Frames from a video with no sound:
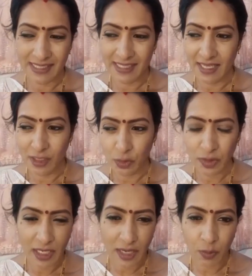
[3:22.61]
ఇది
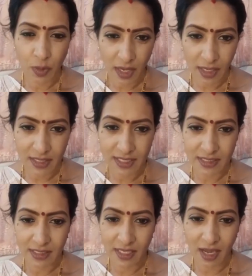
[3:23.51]
ఎందుకు ఇలా పుకార్లు
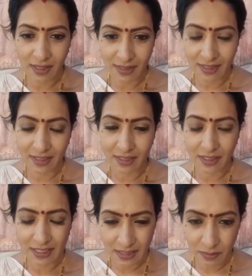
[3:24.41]
చేసి ఆర్టిస్టులకి
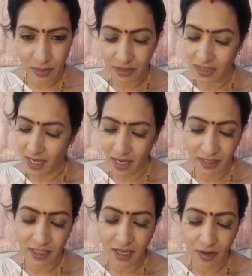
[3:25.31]
డిస్టర్బ్ చేస్తున్నా నాకు
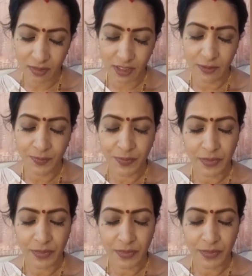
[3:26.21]
అర్థం కావట్లేదు